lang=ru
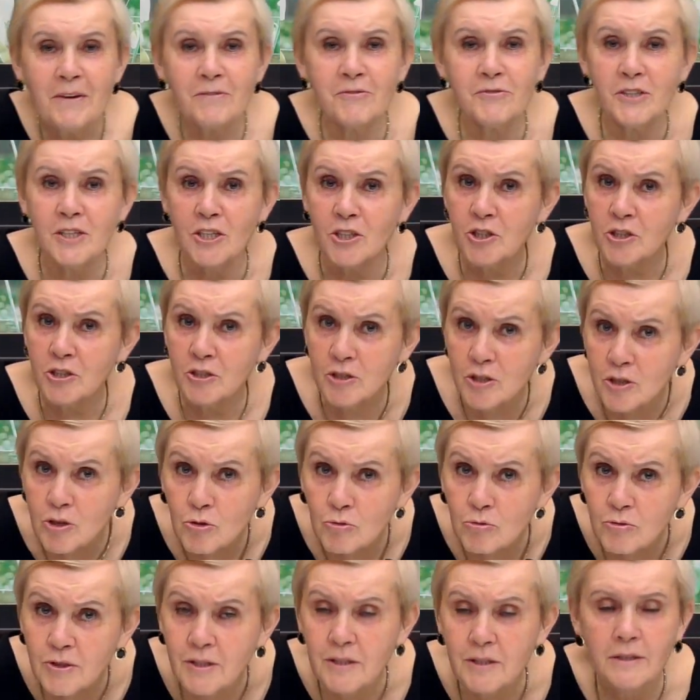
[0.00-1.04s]
в нашей
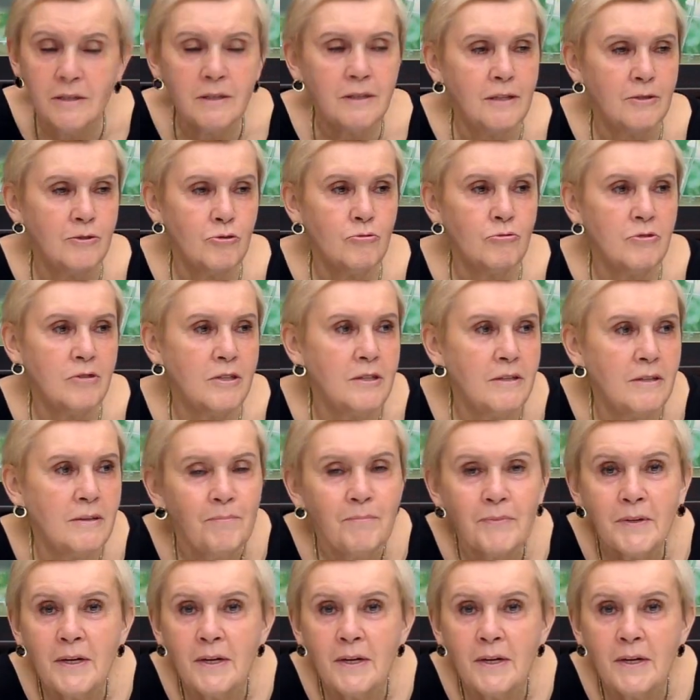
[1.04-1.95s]
студии, которая,